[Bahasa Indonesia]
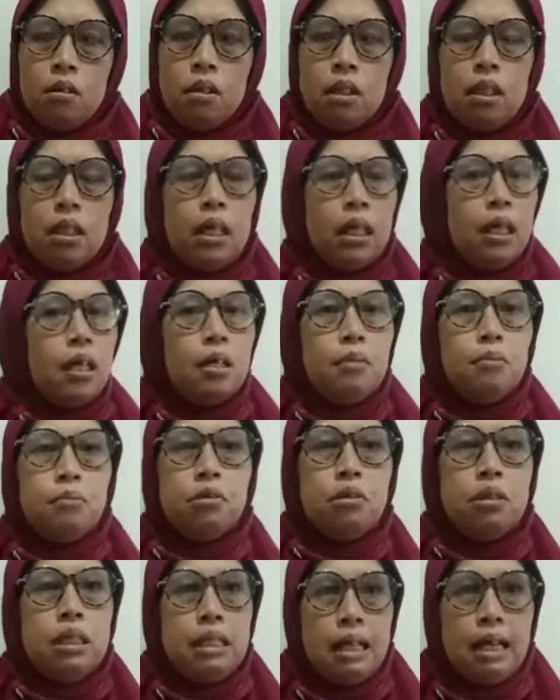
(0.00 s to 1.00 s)
dan
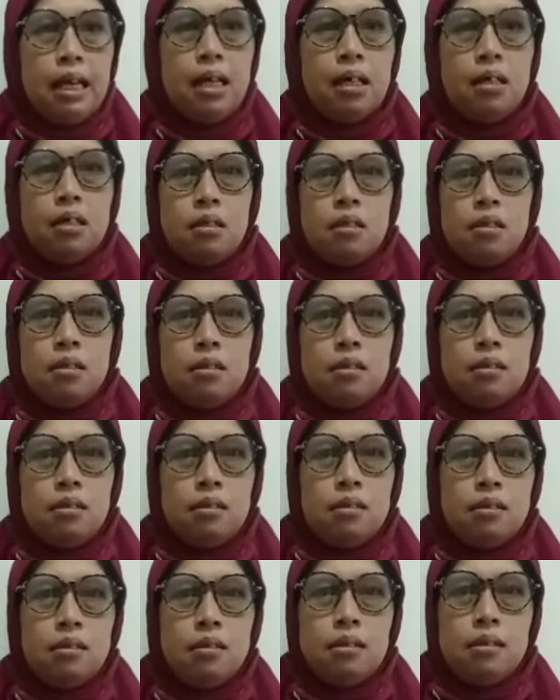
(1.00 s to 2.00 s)
alhamdulillah
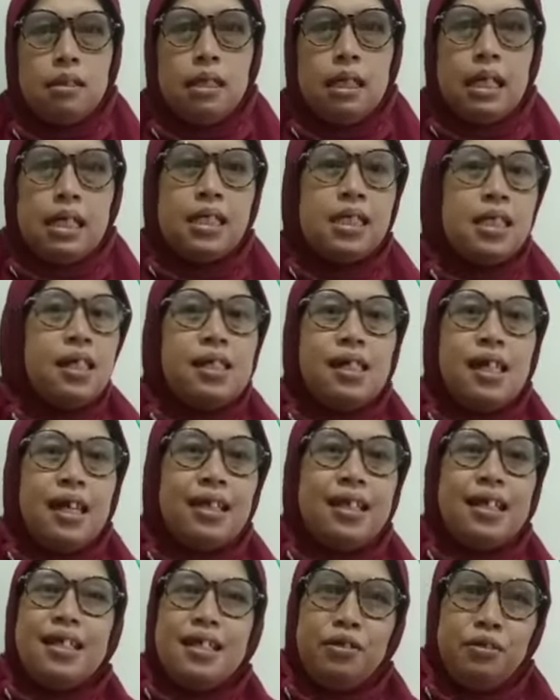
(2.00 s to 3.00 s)
hasil
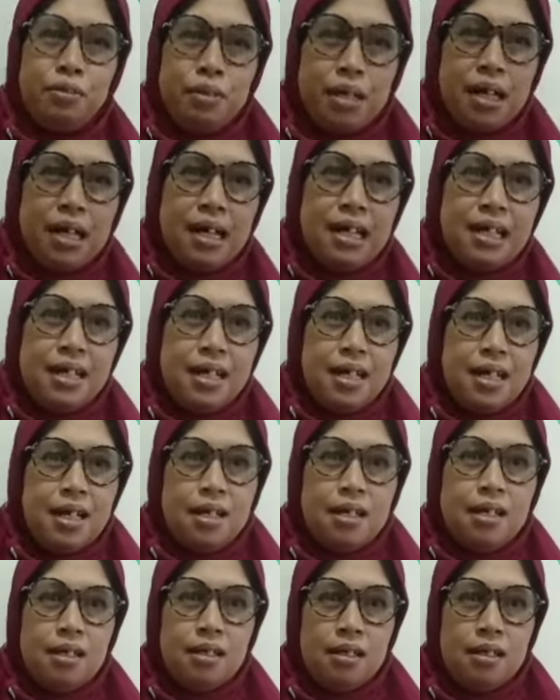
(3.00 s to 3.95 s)
nyatanya sudah ada